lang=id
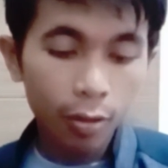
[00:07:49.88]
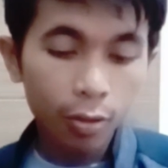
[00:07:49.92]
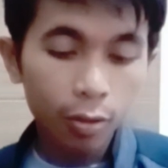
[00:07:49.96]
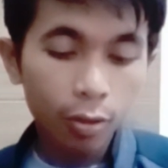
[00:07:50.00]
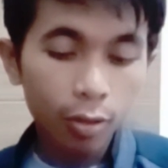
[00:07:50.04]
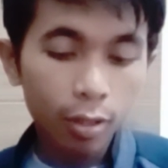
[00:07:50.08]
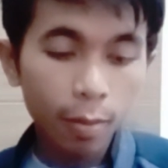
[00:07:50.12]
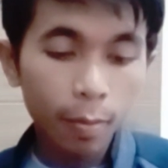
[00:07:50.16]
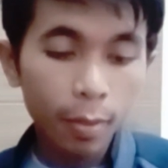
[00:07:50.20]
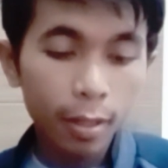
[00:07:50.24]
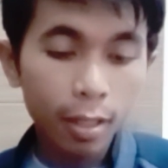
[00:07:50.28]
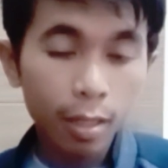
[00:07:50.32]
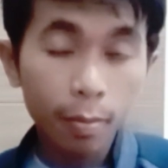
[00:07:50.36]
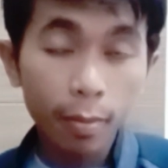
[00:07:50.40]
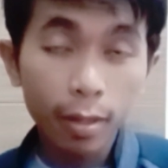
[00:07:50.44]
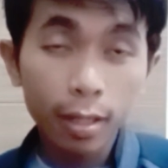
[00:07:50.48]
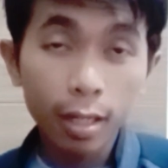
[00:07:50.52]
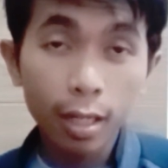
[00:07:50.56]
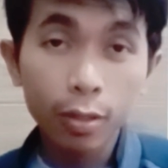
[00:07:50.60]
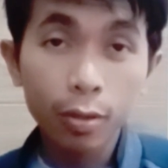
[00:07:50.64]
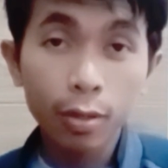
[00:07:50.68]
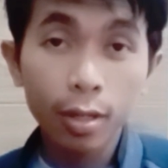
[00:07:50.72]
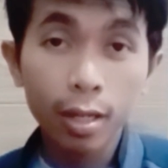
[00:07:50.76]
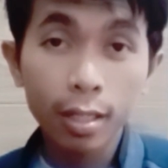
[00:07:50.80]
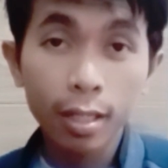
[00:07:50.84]
untuk
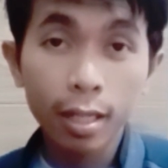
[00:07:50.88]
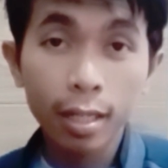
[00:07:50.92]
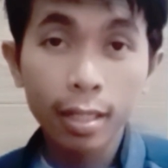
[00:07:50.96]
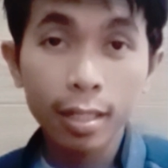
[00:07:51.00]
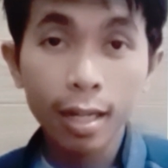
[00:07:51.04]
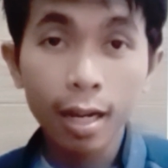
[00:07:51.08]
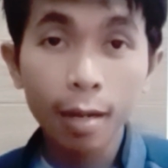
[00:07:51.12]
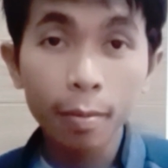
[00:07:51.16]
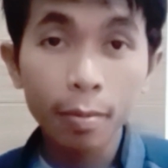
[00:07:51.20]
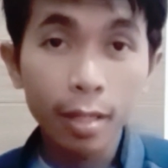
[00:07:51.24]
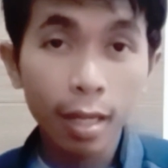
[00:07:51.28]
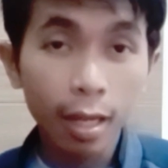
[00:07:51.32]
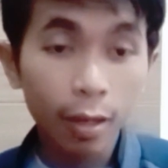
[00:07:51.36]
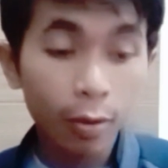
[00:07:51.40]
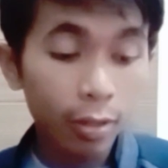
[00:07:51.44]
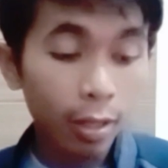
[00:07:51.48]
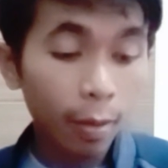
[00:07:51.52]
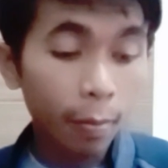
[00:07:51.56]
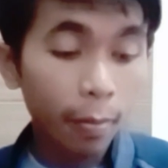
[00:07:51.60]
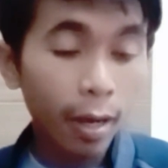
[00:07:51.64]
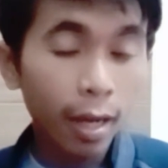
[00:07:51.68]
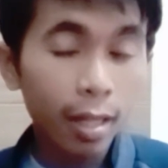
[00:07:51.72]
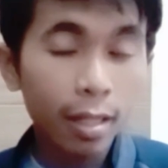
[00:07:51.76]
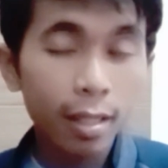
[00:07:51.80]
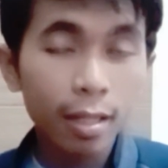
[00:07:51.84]
teman-teman yang sudah subscribe
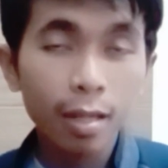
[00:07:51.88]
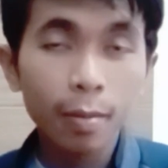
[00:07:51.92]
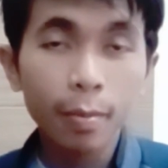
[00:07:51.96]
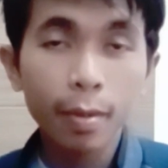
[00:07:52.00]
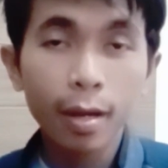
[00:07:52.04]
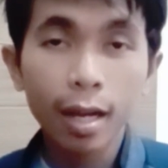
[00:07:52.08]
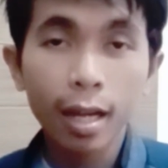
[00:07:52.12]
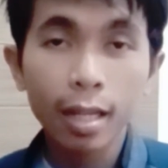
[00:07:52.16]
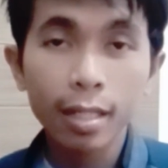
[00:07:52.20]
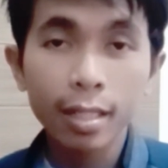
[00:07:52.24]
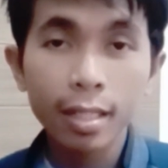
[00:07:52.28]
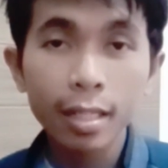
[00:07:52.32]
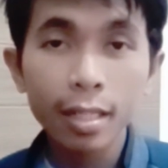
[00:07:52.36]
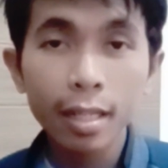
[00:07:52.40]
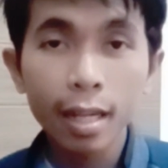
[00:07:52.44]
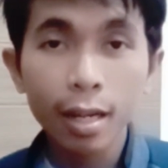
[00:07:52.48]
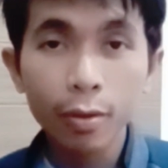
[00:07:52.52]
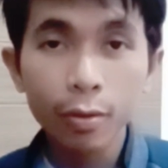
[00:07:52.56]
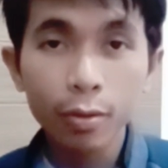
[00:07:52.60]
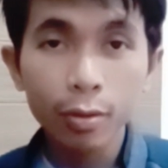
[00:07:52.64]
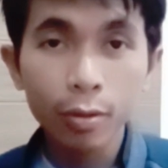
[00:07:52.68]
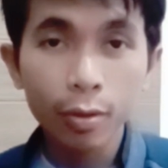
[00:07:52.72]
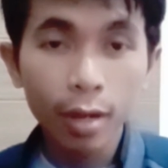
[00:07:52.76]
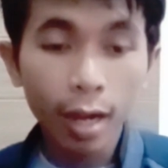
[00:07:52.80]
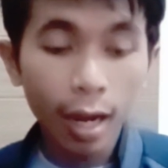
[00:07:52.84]
saya ucapkan terima
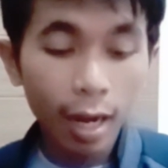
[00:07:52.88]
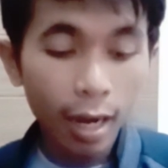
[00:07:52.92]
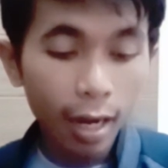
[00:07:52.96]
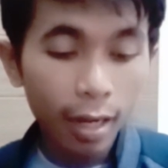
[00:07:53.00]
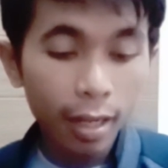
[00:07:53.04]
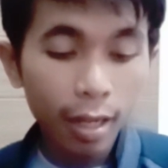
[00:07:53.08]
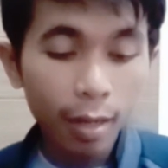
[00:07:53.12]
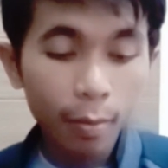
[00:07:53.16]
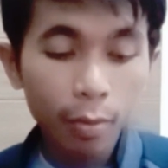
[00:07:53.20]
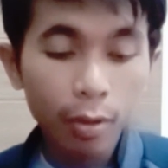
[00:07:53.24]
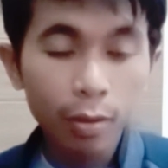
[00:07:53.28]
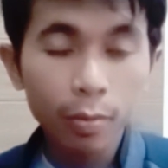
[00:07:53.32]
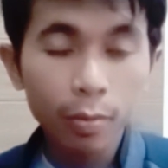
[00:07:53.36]
kasih dan untuk kalian yang